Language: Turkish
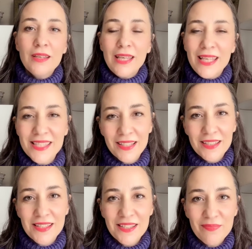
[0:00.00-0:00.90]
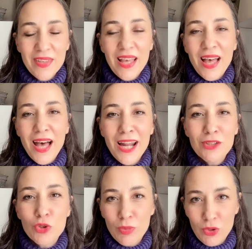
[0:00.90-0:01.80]
İnsanız. Her
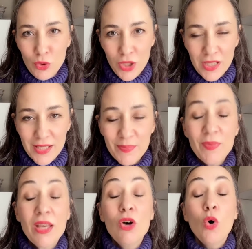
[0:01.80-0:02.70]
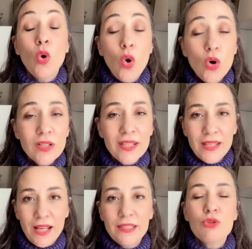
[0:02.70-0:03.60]
duruma düşeriz. Orada
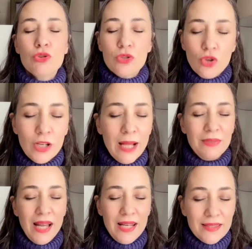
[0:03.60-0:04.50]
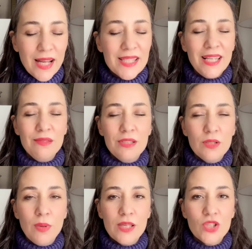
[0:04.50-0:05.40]
da tabii şu söylemlerle ters gelebilir
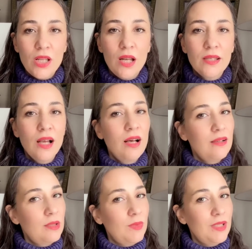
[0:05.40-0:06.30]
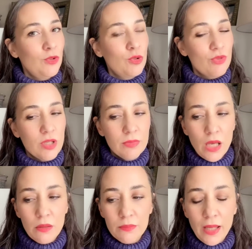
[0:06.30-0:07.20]
bazı şeyler. Ya ama olur mu canım
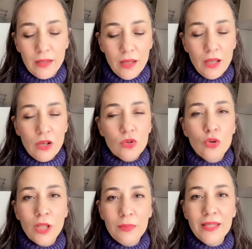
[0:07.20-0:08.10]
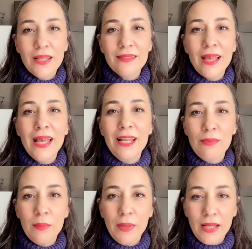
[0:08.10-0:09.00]
ya ben kula minnet
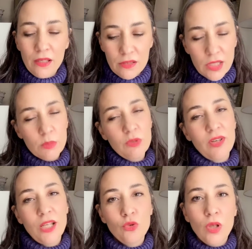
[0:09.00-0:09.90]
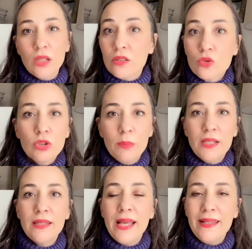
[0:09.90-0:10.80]
eylemem. Hani rızkımı veren hüdadır. Kula
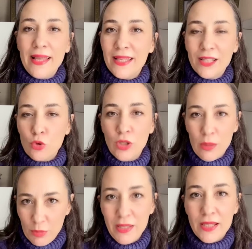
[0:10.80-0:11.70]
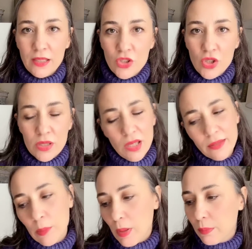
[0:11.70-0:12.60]
minnet e, kula mı minnet edeceğiz? Ya
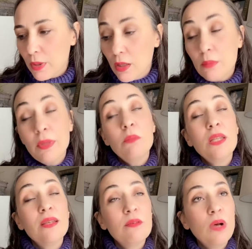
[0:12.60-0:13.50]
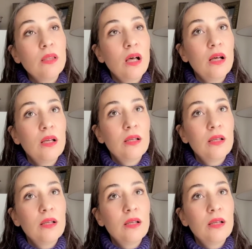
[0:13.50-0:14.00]
tamam. Benim minnetim Allah'a.